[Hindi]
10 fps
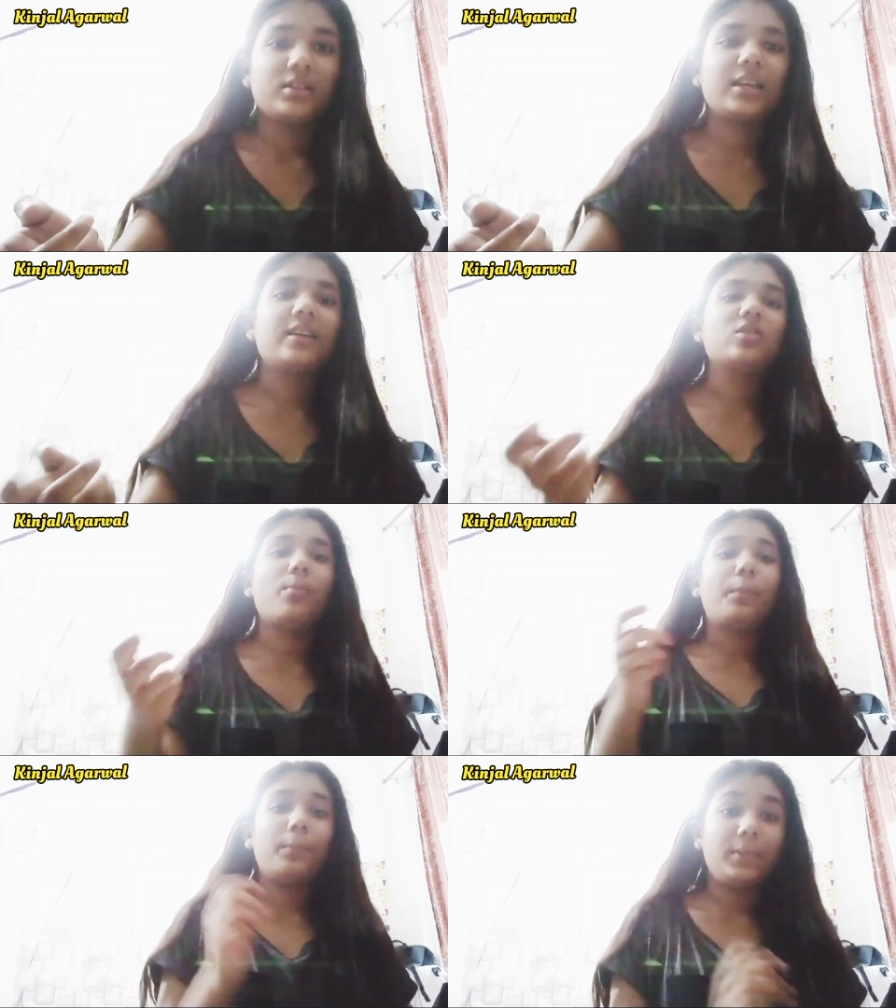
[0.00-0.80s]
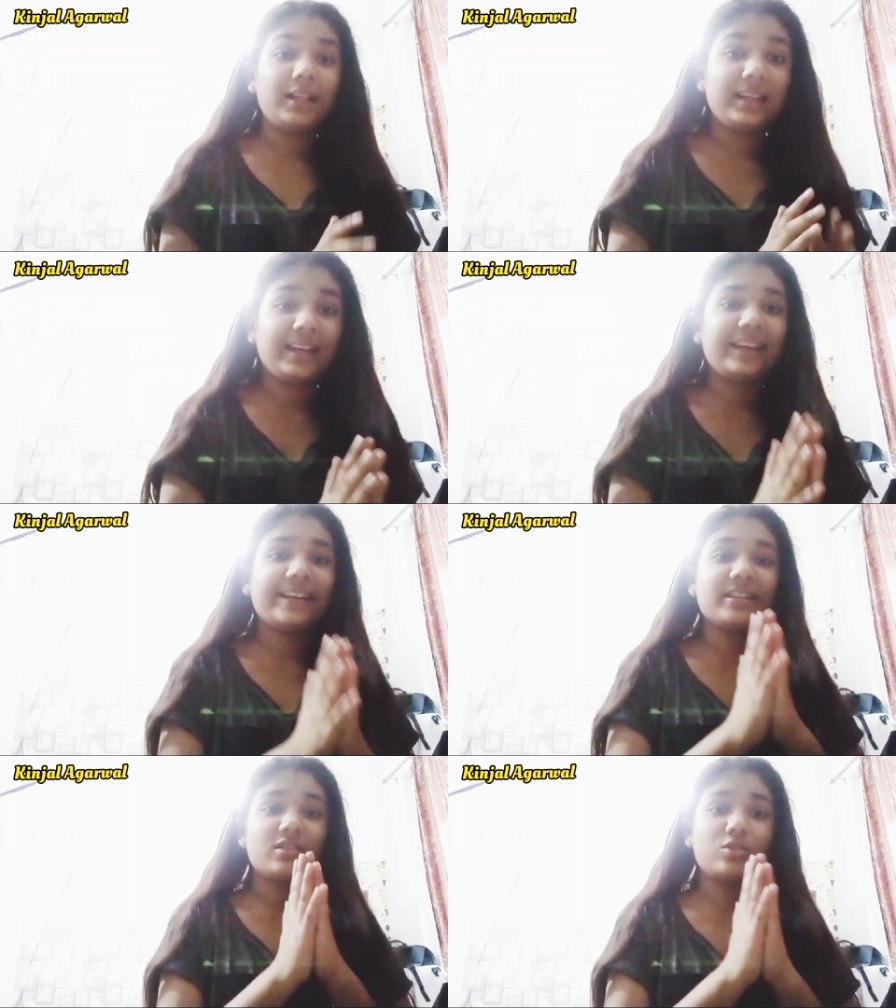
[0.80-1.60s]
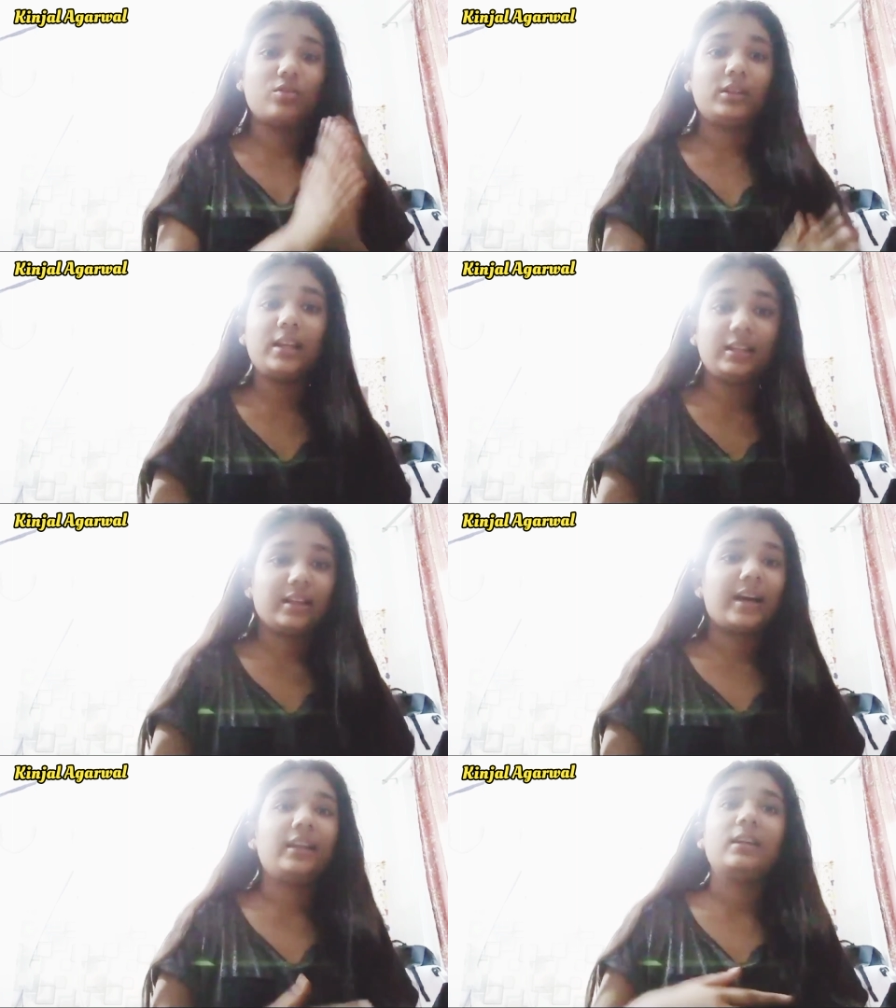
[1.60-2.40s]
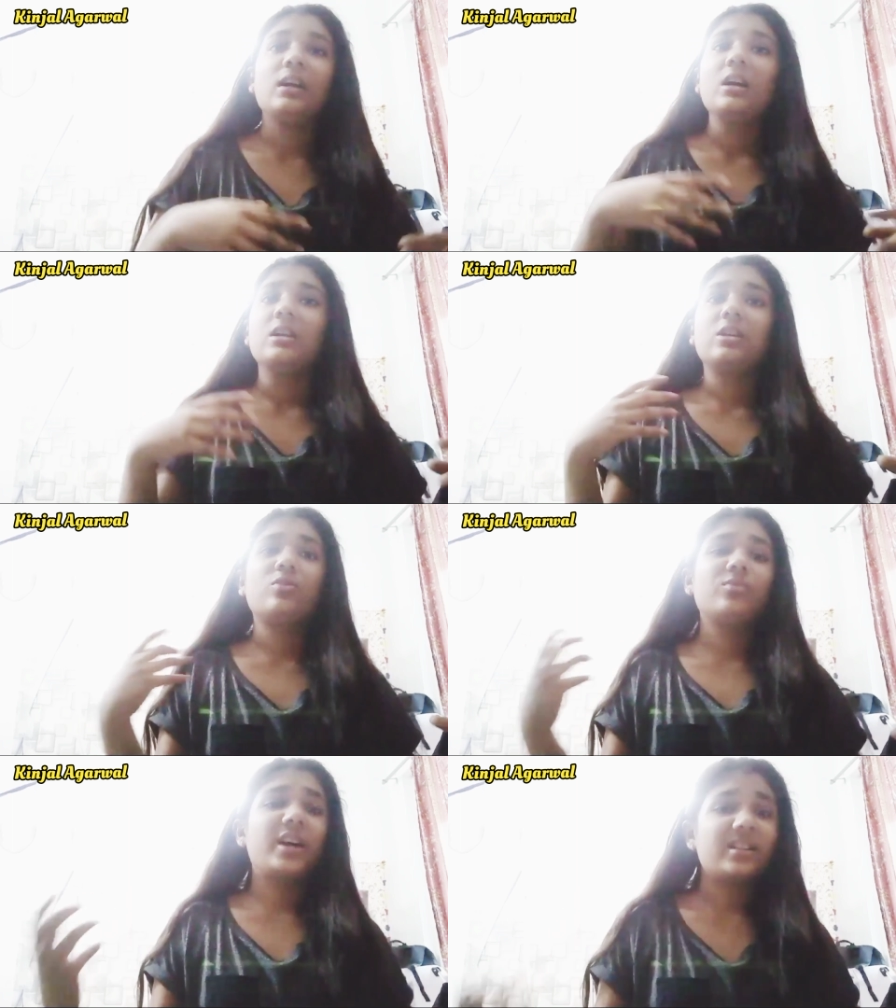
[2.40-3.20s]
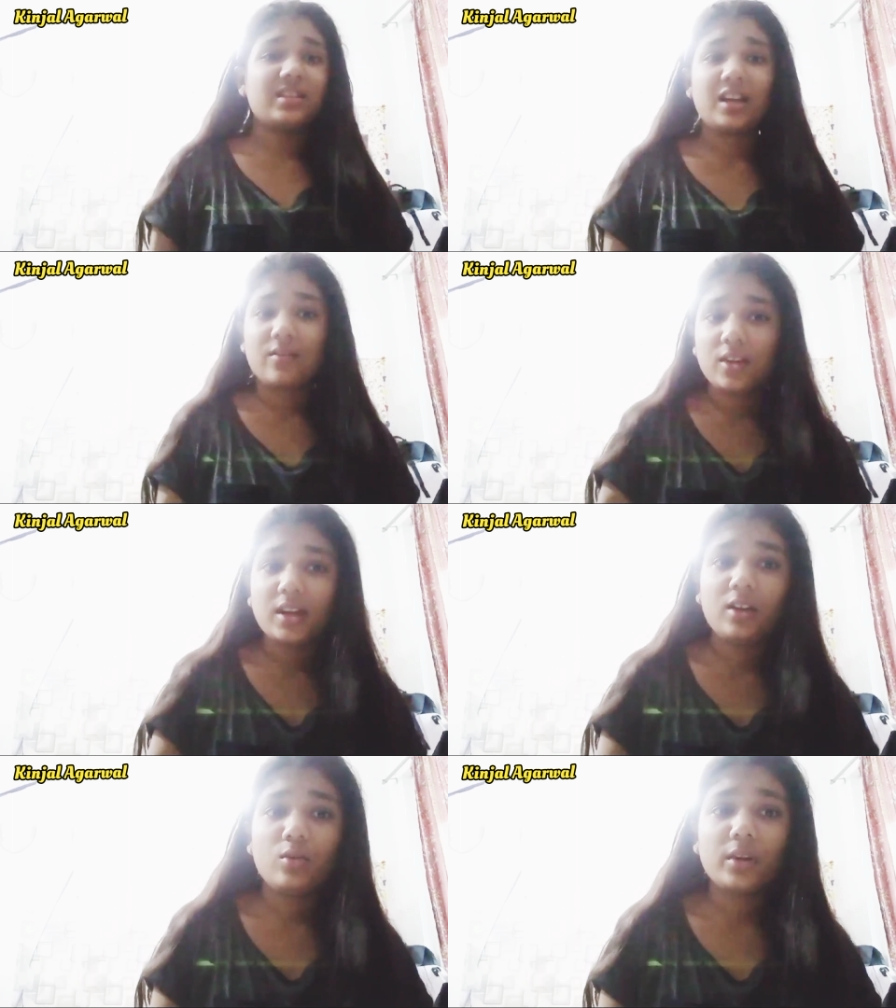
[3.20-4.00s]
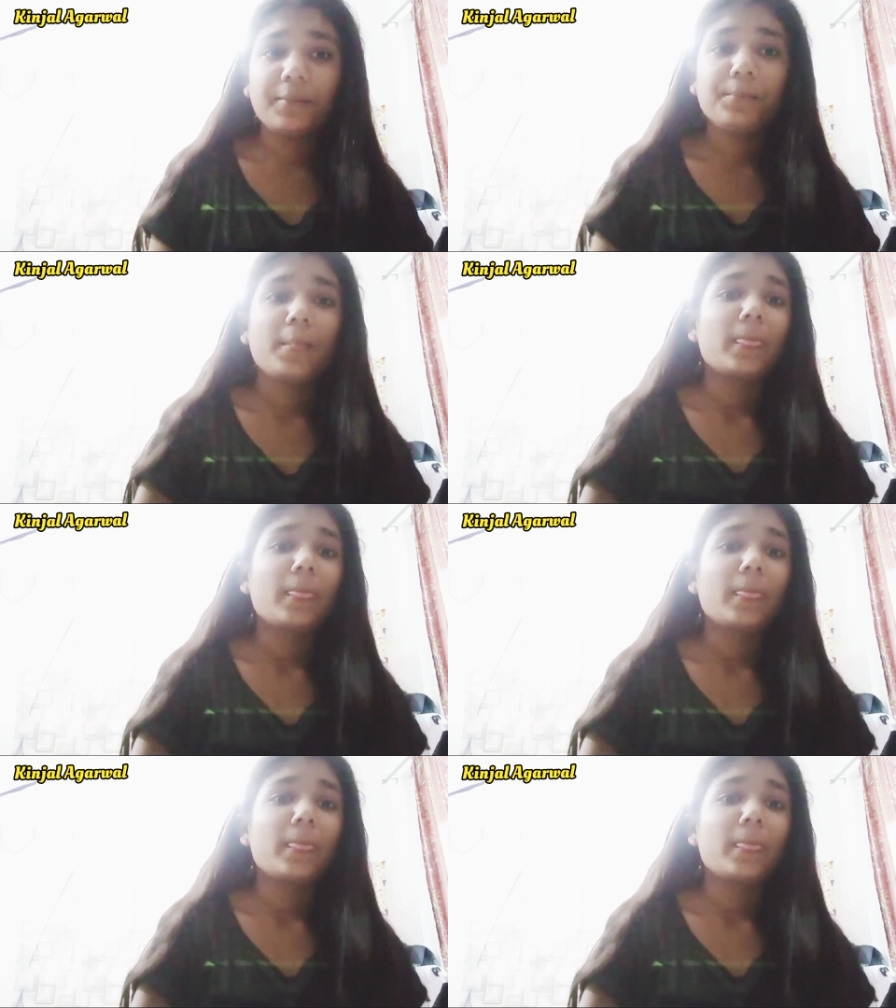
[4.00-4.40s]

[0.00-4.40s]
ठीक है सो प्लीज़ डोंट थिंक दैट कि तुम घर से कवर कर लोगे